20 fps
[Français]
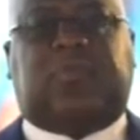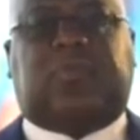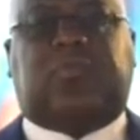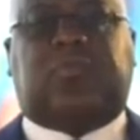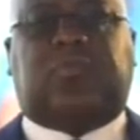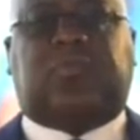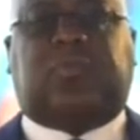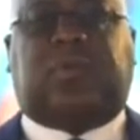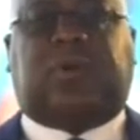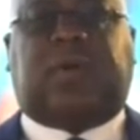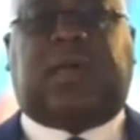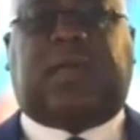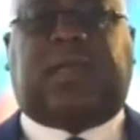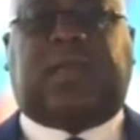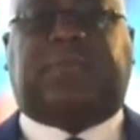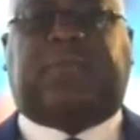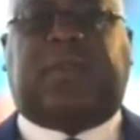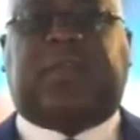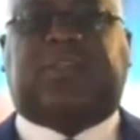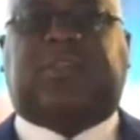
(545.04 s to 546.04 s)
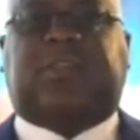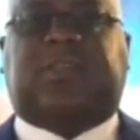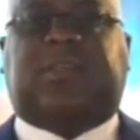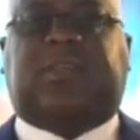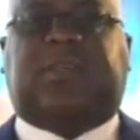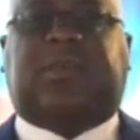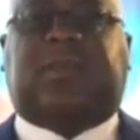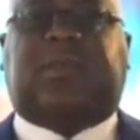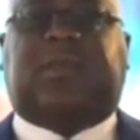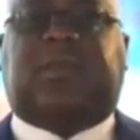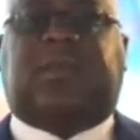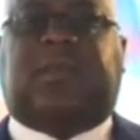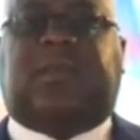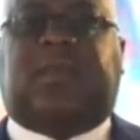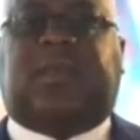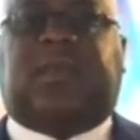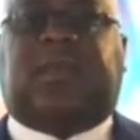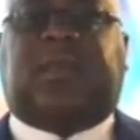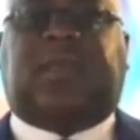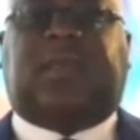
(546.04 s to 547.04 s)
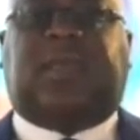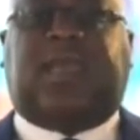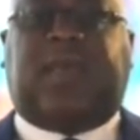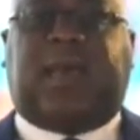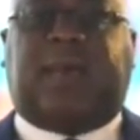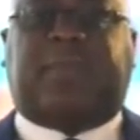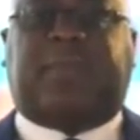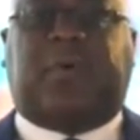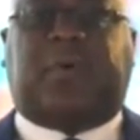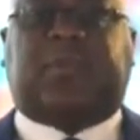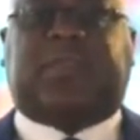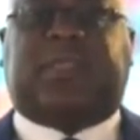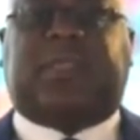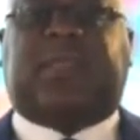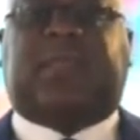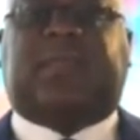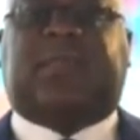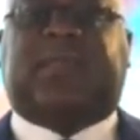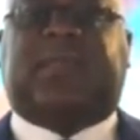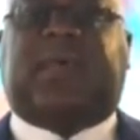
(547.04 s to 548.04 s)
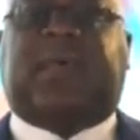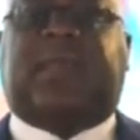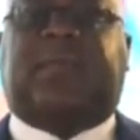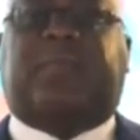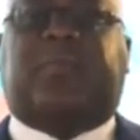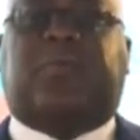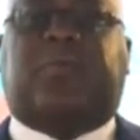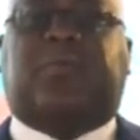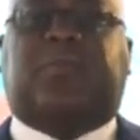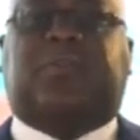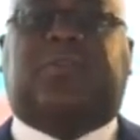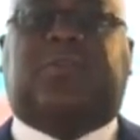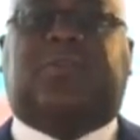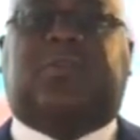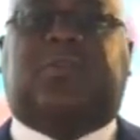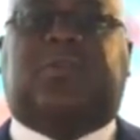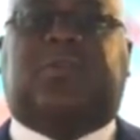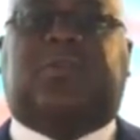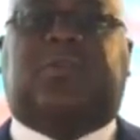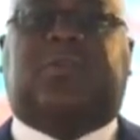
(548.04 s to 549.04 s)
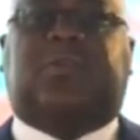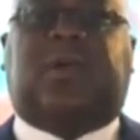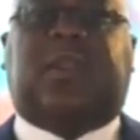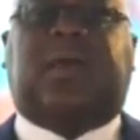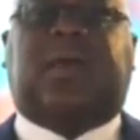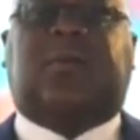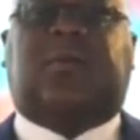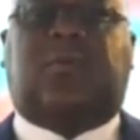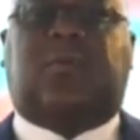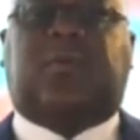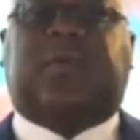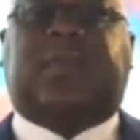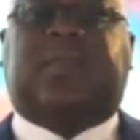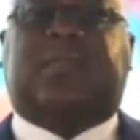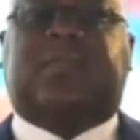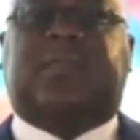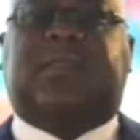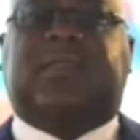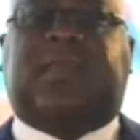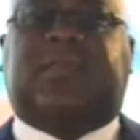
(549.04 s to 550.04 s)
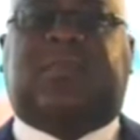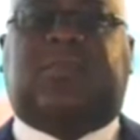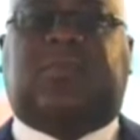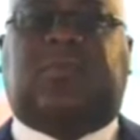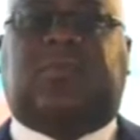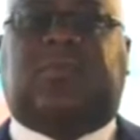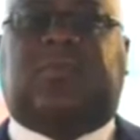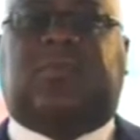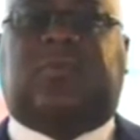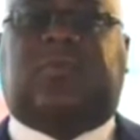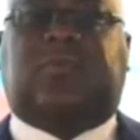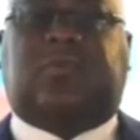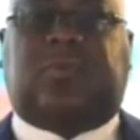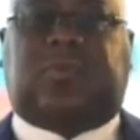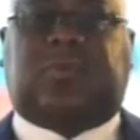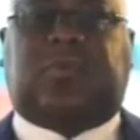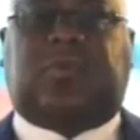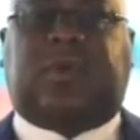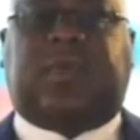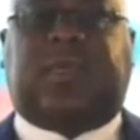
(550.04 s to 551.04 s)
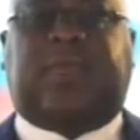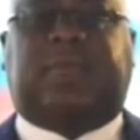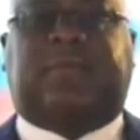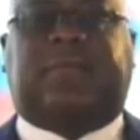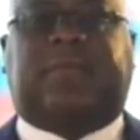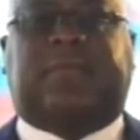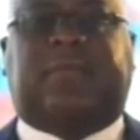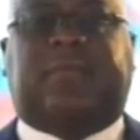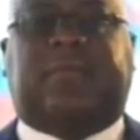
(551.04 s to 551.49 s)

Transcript: de nous à réfléchir et a apporté sa réponse dans la concrétisation de ce rêve.